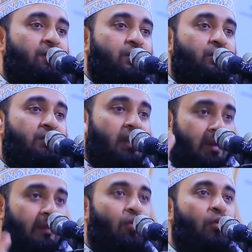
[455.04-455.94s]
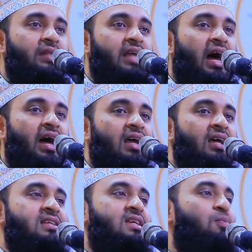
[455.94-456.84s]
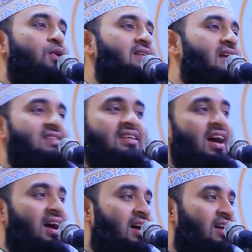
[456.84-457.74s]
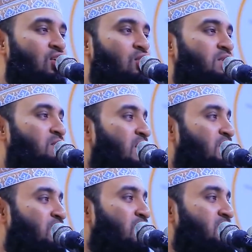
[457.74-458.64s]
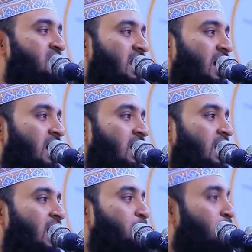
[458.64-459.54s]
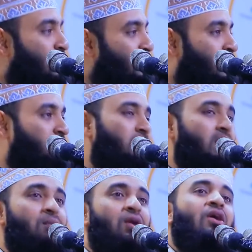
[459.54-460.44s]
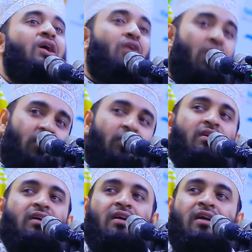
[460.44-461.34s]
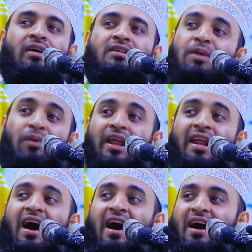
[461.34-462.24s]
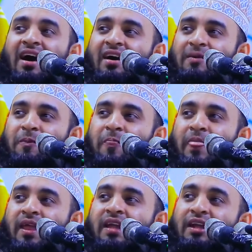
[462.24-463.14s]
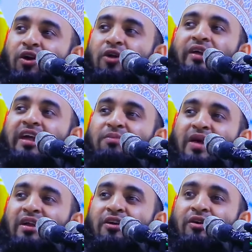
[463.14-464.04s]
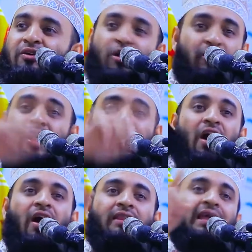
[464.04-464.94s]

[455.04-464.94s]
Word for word: প্রথমে ভাবলাম কবিতা সে পরে যাচ্ছে না কবির বানানো কবিতা না এরপর মনে মনে ভাবলাম মনে হয় গণক সে বলে না এটা গণকের বানানো গণনা নয়